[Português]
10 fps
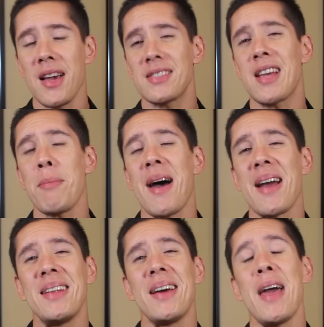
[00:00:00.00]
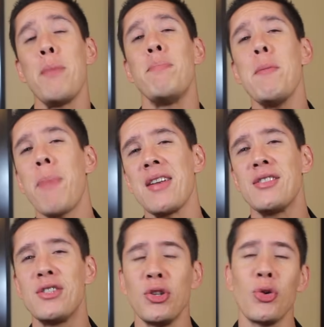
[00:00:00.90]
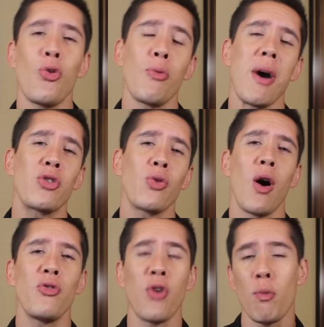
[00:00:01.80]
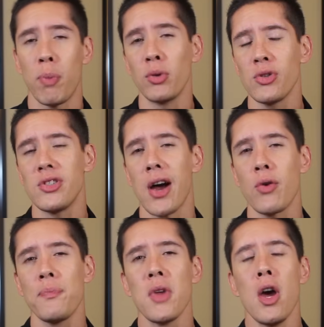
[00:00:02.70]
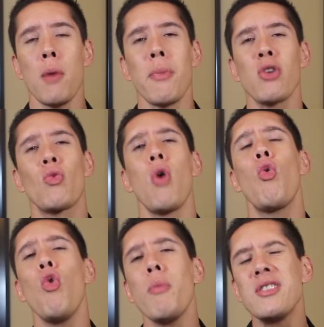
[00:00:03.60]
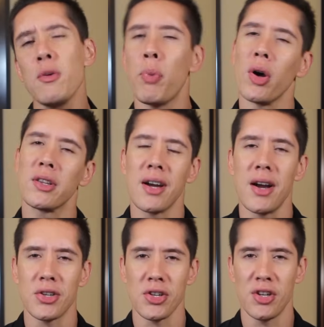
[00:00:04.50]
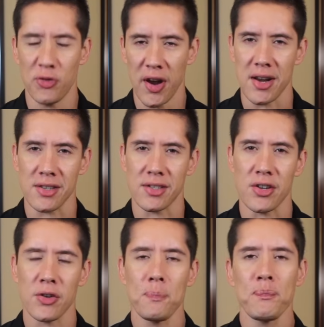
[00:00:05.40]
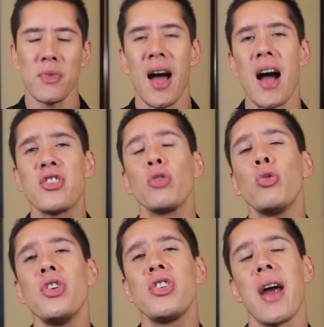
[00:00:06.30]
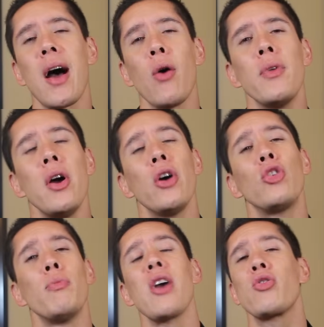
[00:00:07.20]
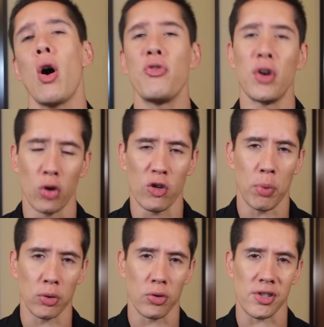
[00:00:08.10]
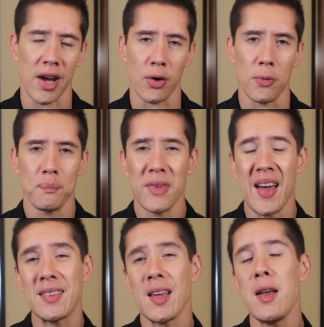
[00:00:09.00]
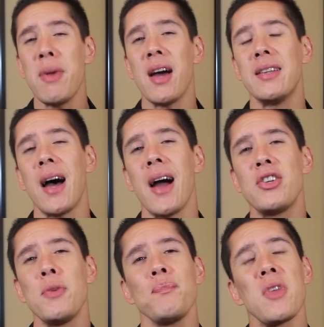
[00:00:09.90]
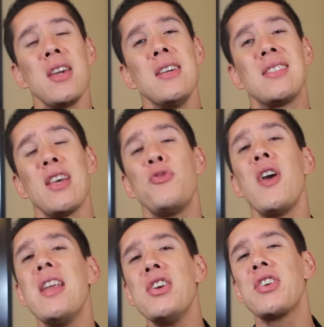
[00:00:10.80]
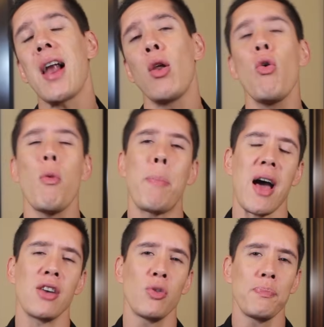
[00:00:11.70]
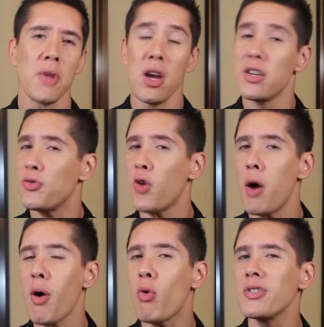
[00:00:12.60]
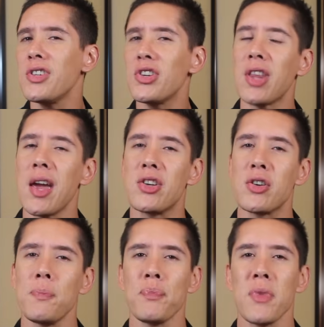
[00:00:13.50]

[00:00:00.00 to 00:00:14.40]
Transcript: Esse camarada é bem parecido com o macho alfa 1.0, mas com algumas importantes diferenças. A atitude geral do macho alfa 2.0 é ter liberdade e ser feliz a longo prazo de forma consistente.